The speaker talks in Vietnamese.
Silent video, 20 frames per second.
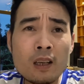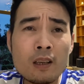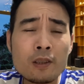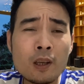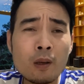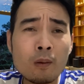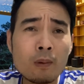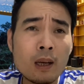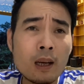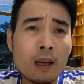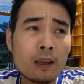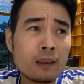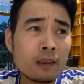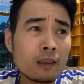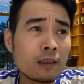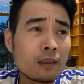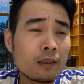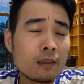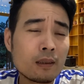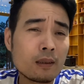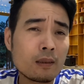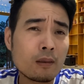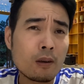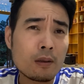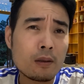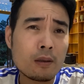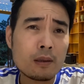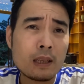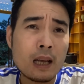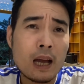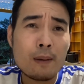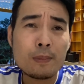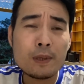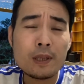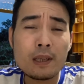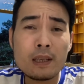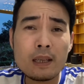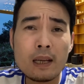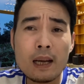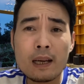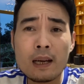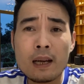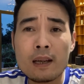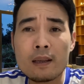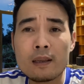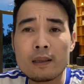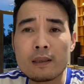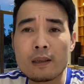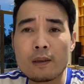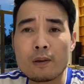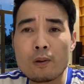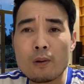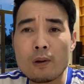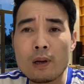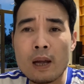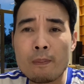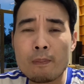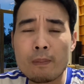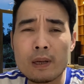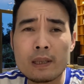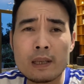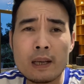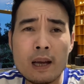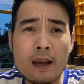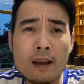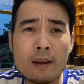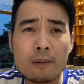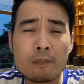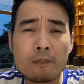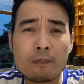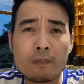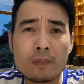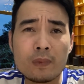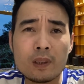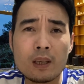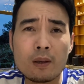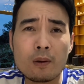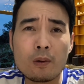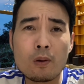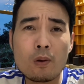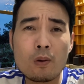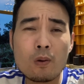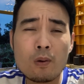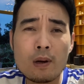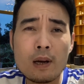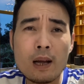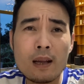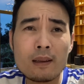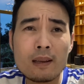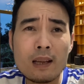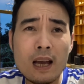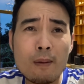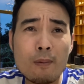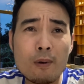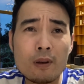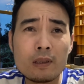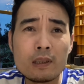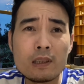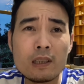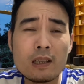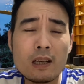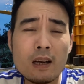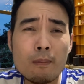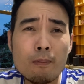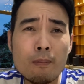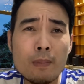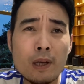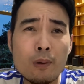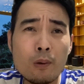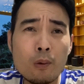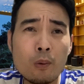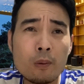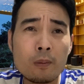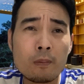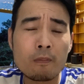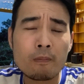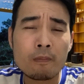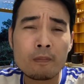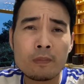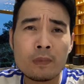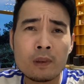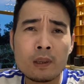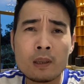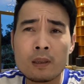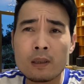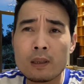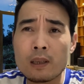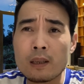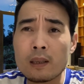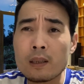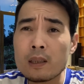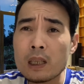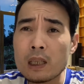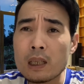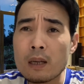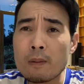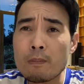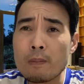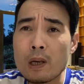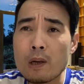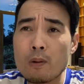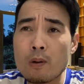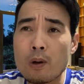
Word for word: trong uh, gọi cho 8 9 ngày nay ấy, thì cô nằm ở nhà thì cô cũng đang ra một cái tiết âm mưu thì cái tiết âm mưu